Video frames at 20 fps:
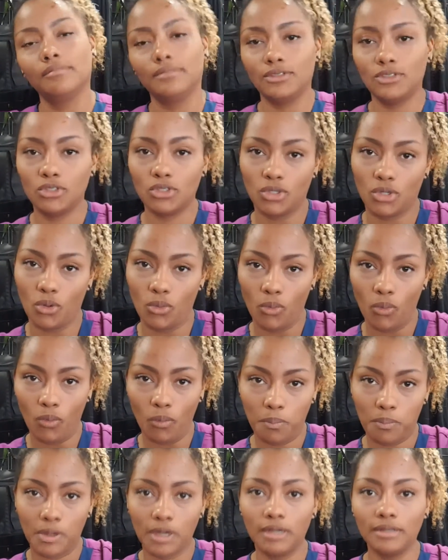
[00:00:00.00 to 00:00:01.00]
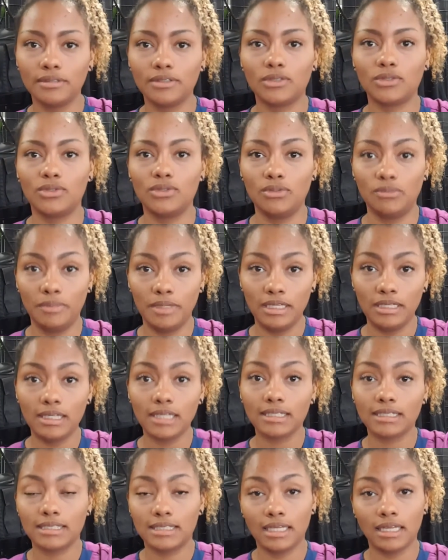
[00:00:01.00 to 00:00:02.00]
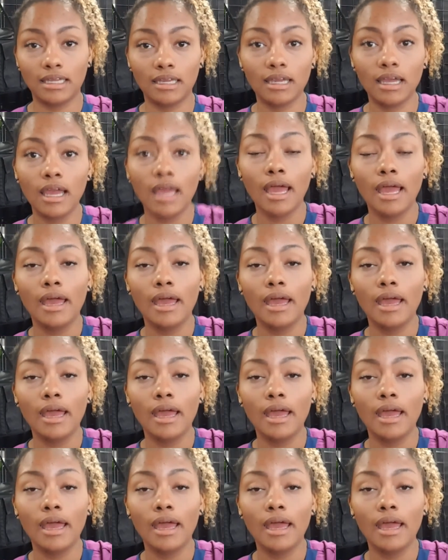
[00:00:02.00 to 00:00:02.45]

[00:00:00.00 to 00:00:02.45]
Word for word: Me desculpa, tô sumida sim.